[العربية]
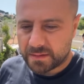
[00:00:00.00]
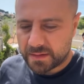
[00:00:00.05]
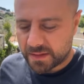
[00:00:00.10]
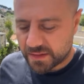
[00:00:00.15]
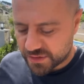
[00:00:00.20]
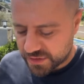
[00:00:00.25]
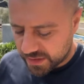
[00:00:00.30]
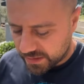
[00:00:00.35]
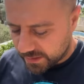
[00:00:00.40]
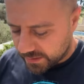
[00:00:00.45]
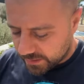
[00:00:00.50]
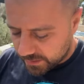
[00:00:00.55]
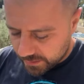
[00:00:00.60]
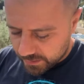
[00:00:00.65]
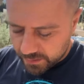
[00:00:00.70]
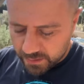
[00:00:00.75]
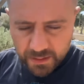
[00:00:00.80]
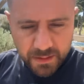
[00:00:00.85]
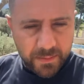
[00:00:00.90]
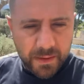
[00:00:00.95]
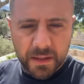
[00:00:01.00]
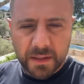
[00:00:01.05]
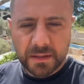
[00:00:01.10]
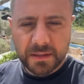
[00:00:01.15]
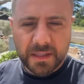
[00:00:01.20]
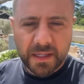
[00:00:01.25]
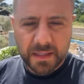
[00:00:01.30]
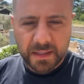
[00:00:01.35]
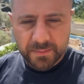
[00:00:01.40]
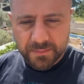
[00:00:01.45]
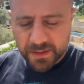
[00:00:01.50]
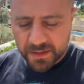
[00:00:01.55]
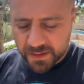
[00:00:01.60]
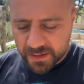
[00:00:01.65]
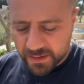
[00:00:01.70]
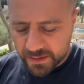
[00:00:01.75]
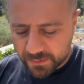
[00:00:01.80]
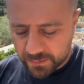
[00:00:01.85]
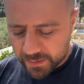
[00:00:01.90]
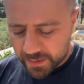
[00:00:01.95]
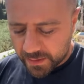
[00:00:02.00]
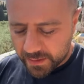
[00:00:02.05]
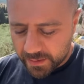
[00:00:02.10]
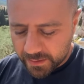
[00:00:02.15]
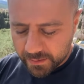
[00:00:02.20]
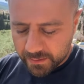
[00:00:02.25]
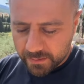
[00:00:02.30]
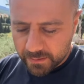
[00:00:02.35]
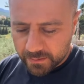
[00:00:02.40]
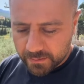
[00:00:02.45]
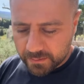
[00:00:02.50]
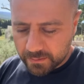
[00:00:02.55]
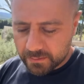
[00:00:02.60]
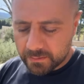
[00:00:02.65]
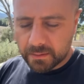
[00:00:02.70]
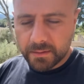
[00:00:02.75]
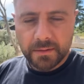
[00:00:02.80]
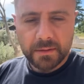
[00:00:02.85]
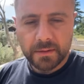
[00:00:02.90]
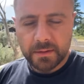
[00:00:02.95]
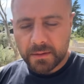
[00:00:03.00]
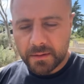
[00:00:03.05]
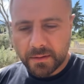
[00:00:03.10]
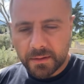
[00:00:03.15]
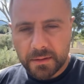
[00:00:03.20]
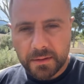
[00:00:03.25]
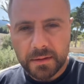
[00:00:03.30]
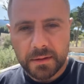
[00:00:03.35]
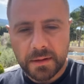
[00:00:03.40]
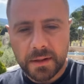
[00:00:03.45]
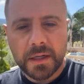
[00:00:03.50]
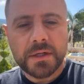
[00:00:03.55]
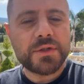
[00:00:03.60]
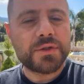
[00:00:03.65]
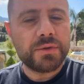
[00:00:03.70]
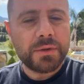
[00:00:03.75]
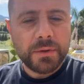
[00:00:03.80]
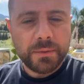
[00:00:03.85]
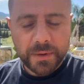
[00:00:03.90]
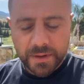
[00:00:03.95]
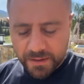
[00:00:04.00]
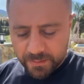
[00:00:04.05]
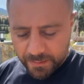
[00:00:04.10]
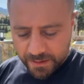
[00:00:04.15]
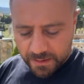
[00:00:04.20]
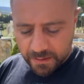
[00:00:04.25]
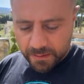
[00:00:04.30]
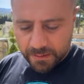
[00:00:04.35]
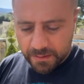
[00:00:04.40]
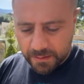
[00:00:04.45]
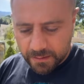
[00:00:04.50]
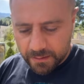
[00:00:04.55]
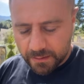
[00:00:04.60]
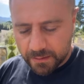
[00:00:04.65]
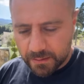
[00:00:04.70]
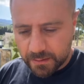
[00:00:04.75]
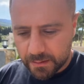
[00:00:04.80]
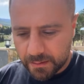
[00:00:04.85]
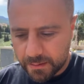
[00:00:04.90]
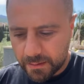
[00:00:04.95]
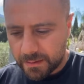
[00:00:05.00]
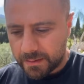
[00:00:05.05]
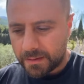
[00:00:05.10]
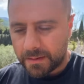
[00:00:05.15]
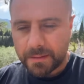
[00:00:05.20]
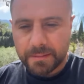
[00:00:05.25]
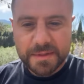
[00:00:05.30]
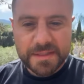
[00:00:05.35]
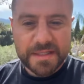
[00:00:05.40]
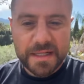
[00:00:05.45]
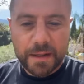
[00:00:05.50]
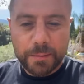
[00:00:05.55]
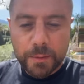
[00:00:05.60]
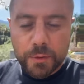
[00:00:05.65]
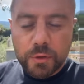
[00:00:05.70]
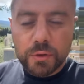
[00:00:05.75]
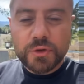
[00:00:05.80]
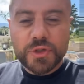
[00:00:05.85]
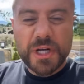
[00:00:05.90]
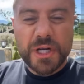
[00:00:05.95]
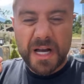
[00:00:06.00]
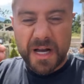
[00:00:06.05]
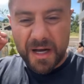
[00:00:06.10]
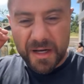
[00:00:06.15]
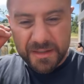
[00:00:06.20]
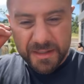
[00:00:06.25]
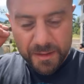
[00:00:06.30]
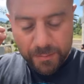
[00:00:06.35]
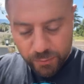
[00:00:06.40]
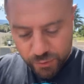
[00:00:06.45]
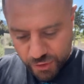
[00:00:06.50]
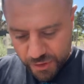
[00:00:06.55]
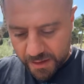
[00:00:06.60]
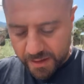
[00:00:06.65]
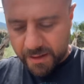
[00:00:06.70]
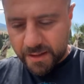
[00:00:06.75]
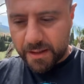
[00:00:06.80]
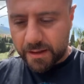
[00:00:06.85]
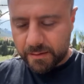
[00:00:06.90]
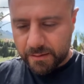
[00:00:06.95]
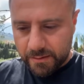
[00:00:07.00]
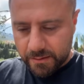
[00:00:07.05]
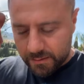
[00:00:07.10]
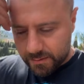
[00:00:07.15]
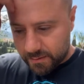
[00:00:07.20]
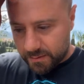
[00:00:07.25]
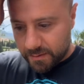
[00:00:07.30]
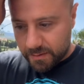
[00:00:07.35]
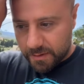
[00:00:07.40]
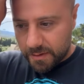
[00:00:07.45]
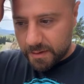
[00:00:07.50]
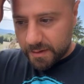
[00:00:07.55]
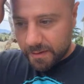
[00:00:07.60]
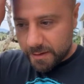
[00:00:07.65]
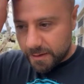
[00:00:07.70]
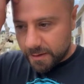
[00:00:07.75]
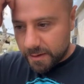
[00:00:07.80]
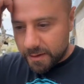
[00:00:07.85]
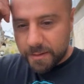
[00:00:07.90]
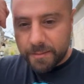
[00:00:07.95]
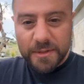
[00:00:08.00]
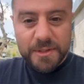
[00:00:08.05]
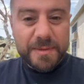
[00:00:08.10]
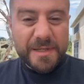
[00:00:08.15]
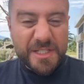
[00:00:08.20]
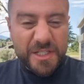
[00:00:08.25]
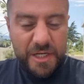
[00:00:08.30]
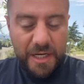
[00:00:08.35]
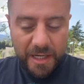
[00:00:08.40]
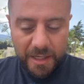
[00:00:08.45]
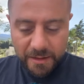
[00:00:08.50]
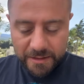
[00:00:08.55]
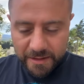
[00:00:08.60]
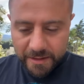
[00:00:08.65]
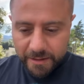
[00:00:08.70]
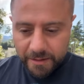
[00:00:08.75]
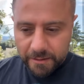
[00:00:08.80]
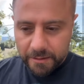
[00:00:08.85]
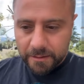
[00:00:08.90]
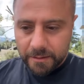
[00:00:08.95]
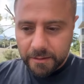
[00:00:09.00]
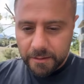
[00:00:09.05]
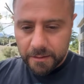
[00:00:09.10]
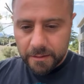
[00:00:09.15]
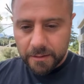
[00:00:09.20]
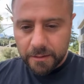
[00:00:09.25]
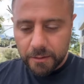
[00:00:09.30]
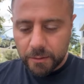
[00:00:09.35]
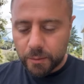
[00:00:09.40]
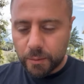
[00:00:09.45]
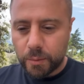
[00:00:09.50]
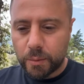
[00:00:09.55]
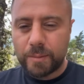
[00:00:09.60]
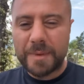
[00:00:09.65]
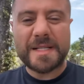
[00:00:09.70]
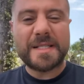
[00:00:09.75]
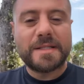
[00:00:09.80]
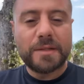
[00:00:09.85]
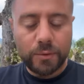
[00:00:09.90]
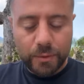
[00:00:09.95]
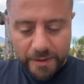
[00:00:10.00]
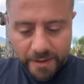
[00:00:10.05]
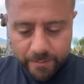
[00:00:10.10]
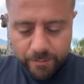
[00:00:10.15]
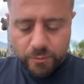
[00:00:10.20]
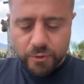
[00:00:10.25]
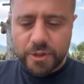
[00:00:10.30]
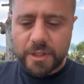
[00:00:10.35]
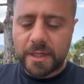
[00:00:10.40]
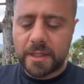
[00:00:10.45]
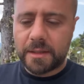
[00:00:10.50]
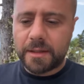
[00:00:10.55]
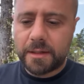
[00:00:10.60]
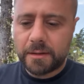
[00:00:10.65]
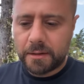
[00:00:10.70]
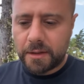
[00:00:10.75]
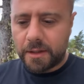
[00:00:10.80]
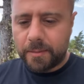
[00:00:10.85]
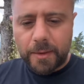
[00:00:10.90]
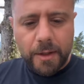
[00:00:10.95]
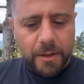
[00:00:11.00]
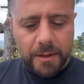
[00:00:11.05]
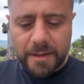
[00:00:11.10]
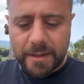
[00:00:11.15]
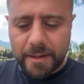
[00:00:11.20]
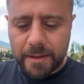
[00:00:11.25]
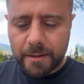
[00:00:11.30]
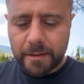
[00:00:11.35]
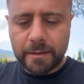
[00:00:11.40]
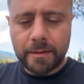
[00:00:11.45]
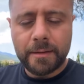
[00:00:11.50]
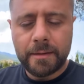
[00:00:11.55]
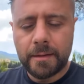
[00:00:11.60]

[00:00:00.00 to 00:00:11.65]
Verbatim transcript: يعني شغله هي ما قرأت عن اللبنانيين نواريين ارجوني وين المكان بس لا منكم شحادين مشاهدات مش بس شحادين ومذلولين مشاهدات هي ما قلت هيك